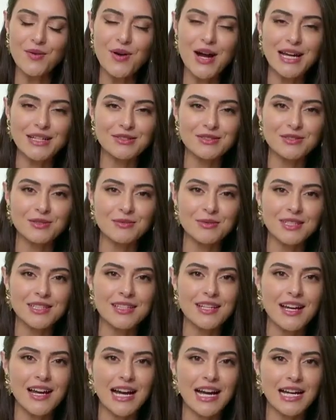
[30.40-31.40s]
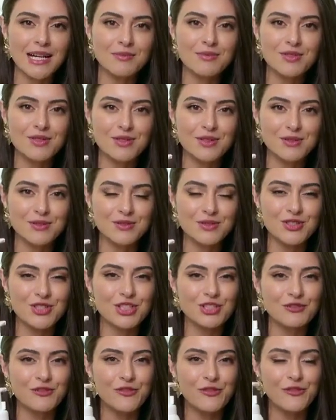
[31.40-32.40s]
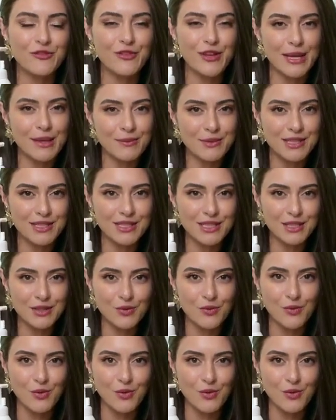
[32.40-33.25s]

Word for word: o Atome Absolute Feminine